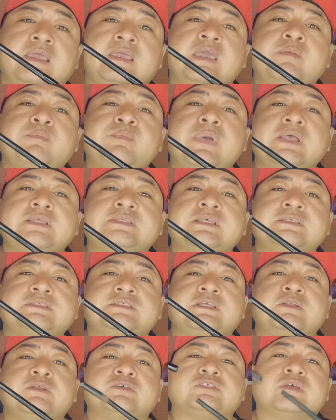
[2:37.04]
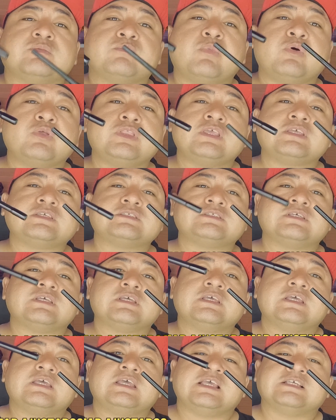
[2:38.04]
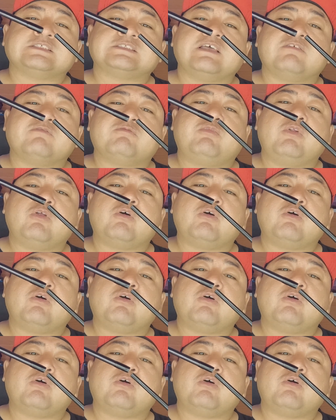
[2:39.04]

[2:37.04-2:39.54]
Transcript: ¿Qué pasa si los embones están